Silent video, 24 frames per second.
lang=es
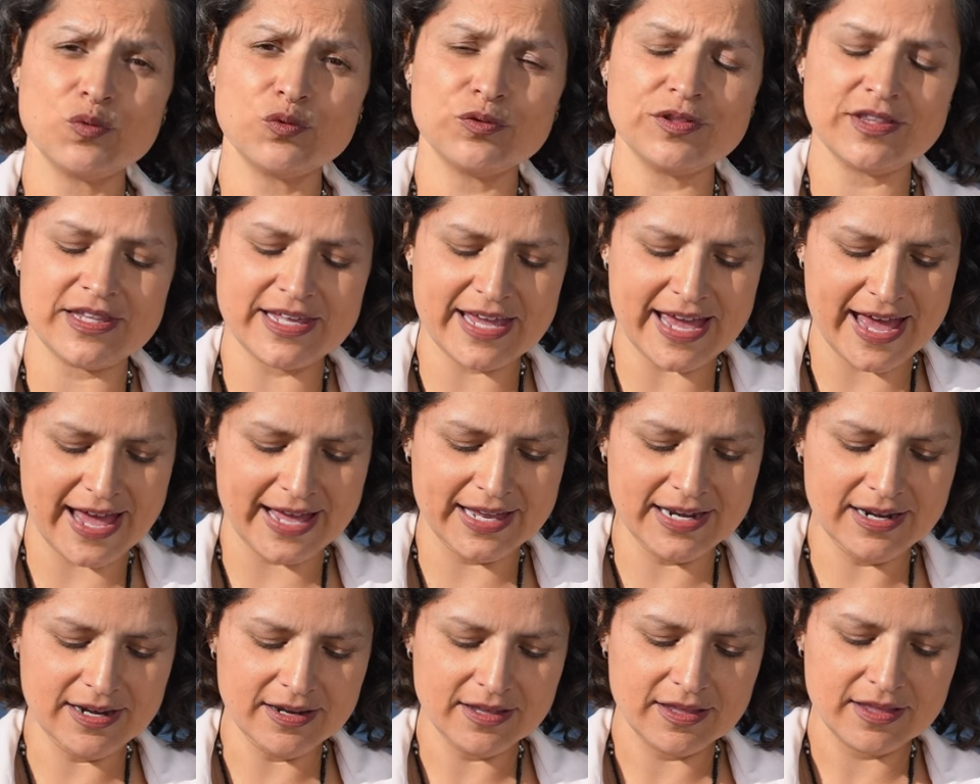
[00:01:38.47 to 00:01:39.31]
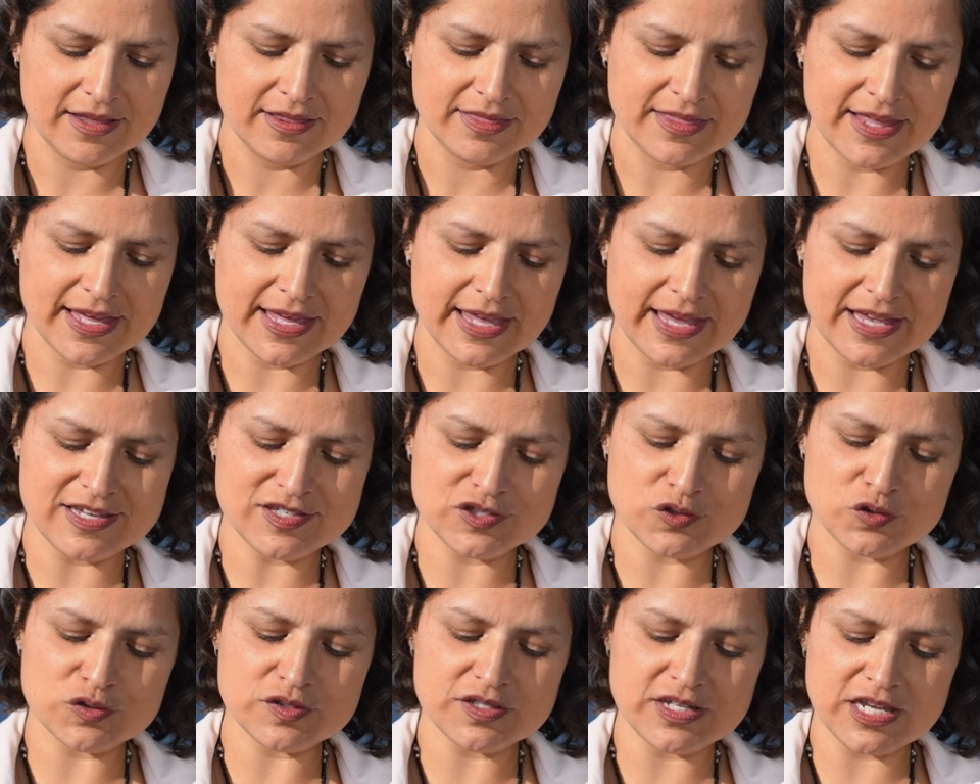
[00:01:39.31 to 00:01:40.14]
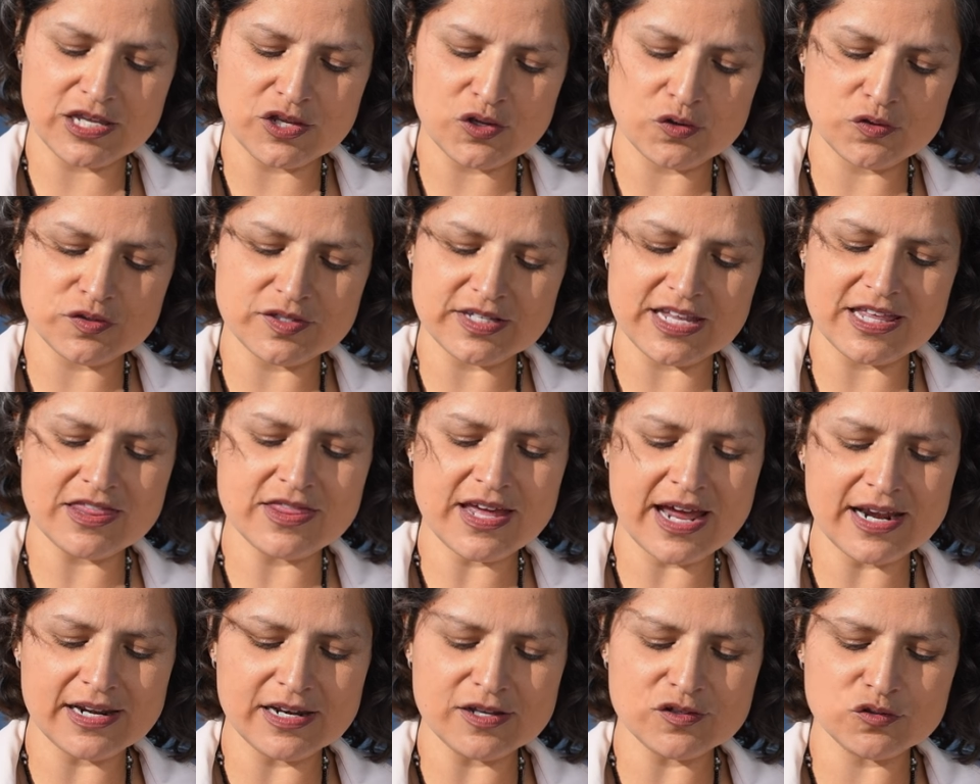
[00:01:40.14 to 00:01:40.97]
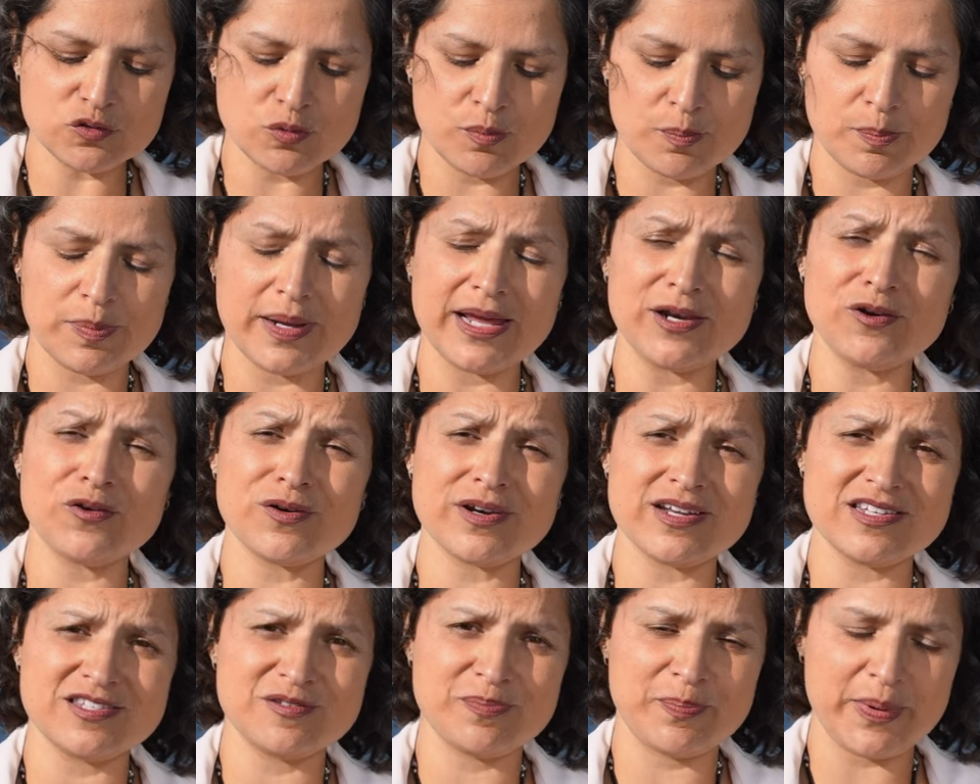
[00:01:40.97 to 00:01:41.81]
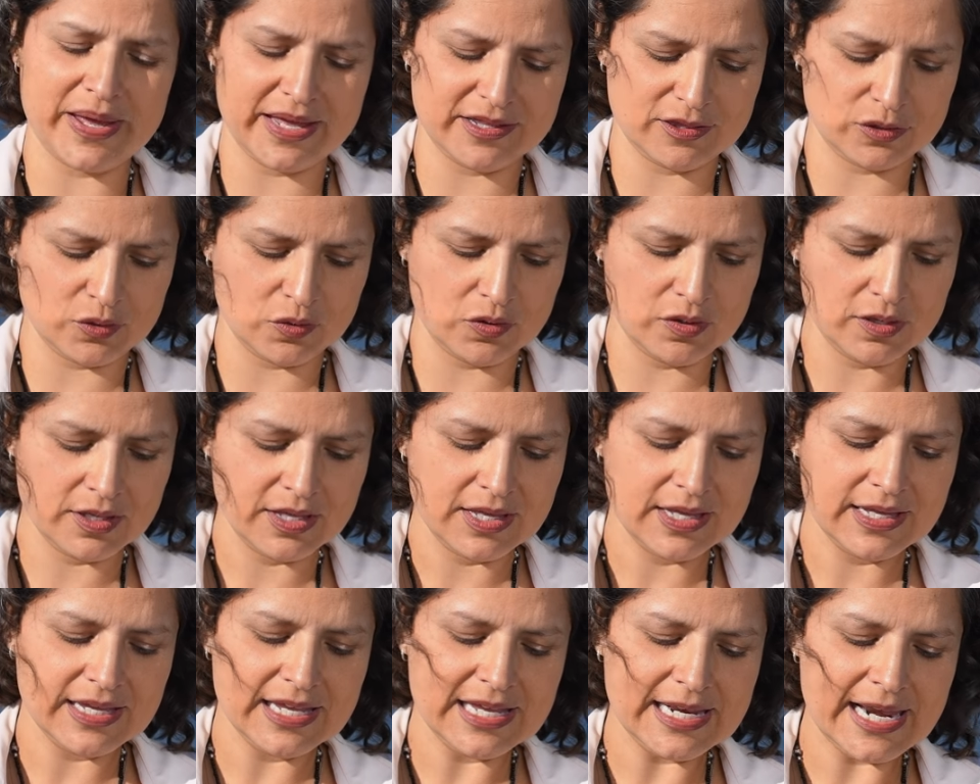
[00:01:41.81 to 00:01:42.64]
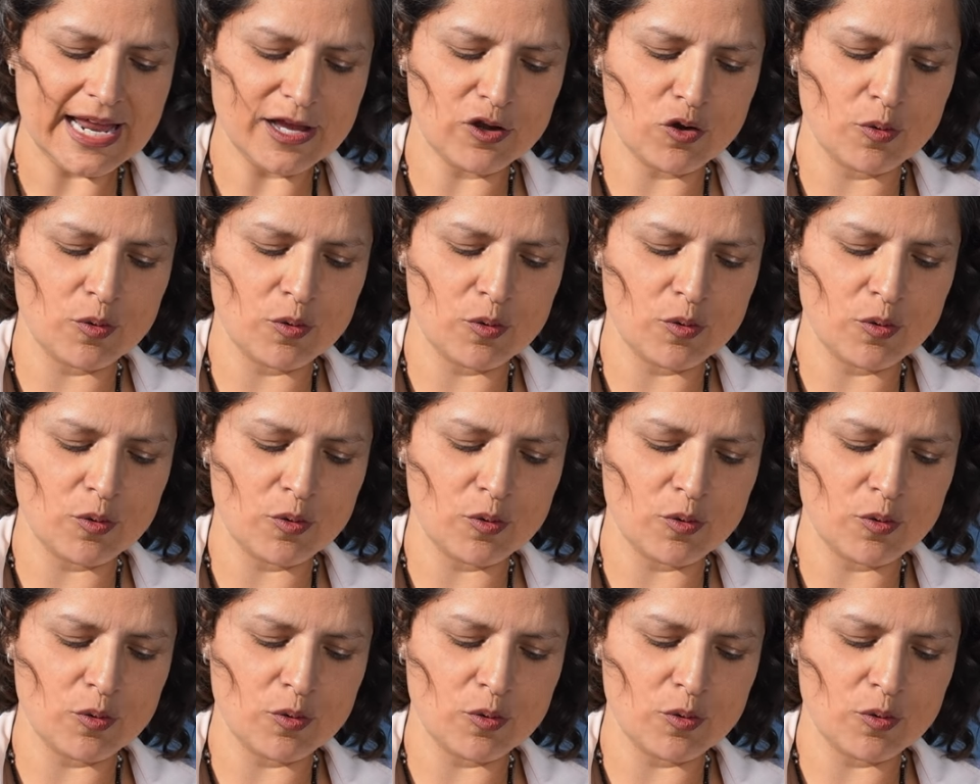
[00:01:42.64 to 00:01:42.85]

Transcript: desde que empezamos. Nuestro objetivo es hacer